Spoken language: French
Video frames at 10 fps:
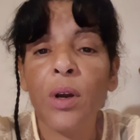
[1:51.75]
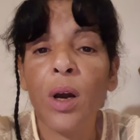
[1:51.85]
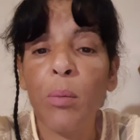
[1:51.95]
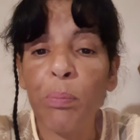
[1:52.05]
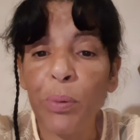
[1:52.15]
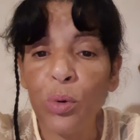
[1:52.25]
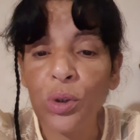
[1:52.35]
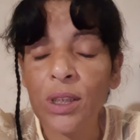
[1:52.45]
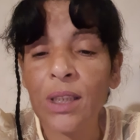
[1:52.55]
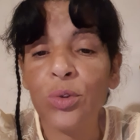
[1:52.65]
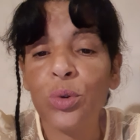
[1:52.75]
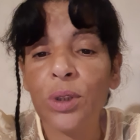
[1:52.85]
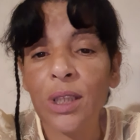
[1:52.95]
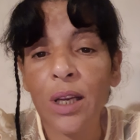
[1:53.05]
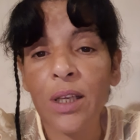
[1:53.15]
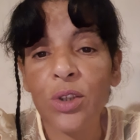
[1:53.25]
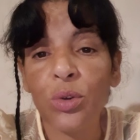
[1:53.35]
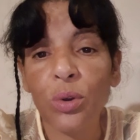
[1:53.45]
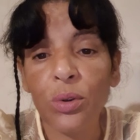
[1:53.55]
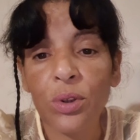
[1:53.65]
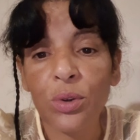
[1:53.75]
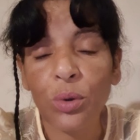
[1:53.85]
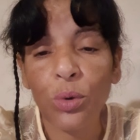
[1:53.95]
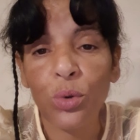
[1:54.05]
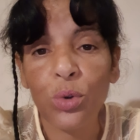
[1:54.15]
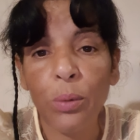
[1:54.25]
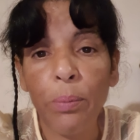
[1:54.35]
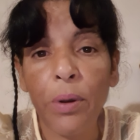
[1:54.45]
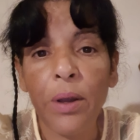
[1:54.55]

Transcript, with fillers: en plus que ce ticket que je donnais sur YouTube,